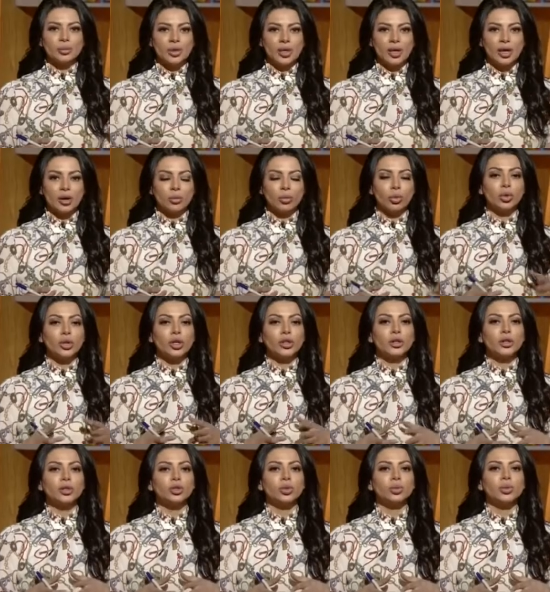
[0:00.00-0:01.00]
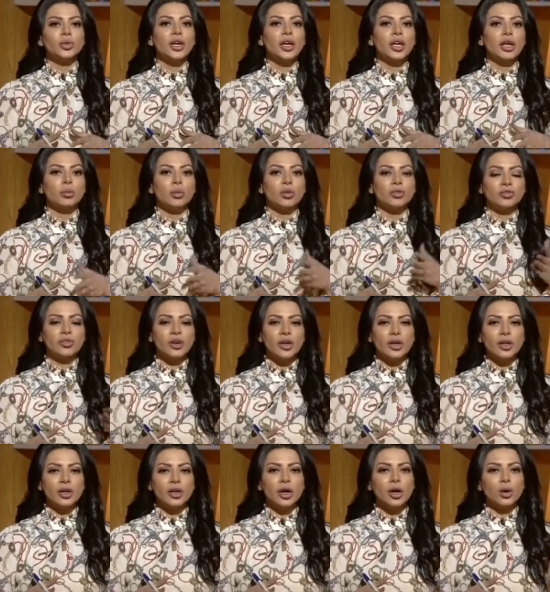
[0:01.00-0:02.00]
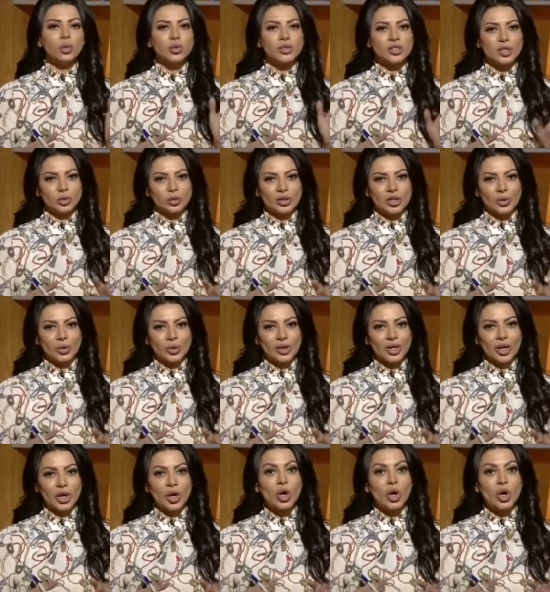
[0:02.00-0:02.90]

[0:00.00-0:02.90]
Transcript: الهم ونظرتهم دائما فارغة وسوداوية